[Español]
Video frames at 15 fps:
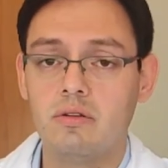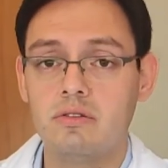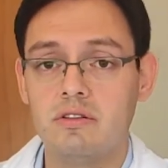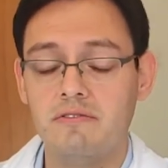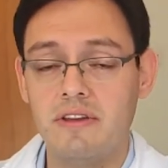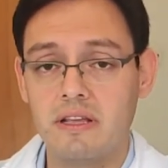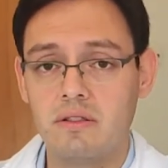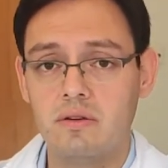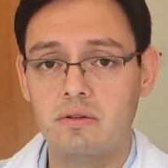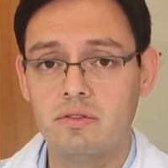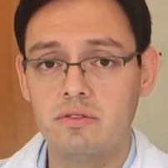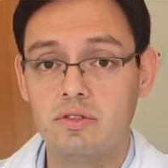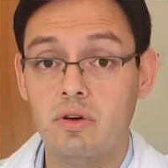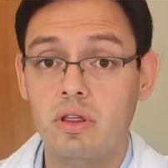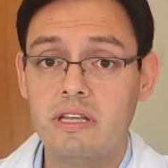en los
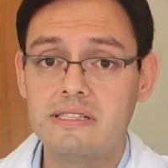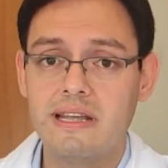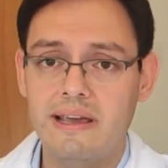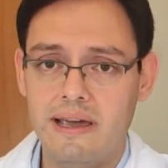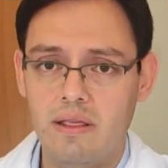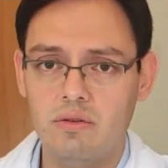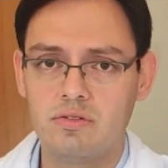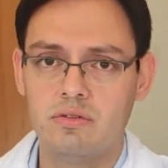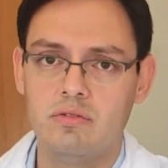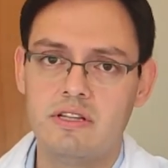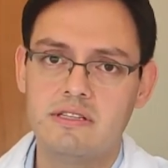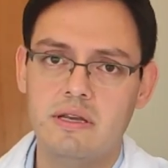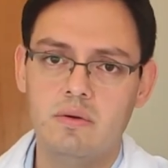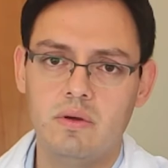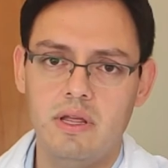efectos no deseados de
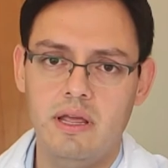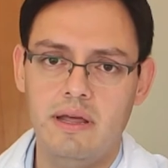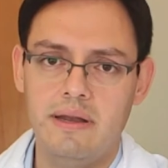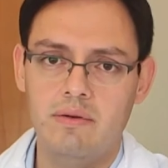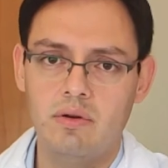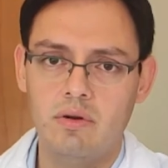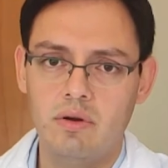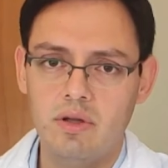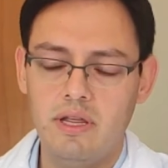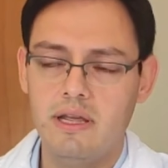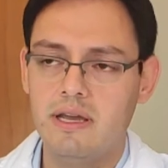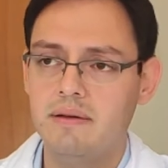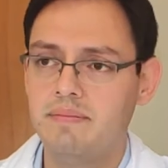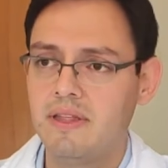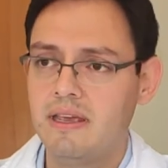una cirugía
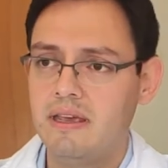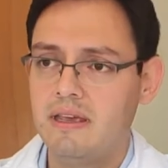neurológica,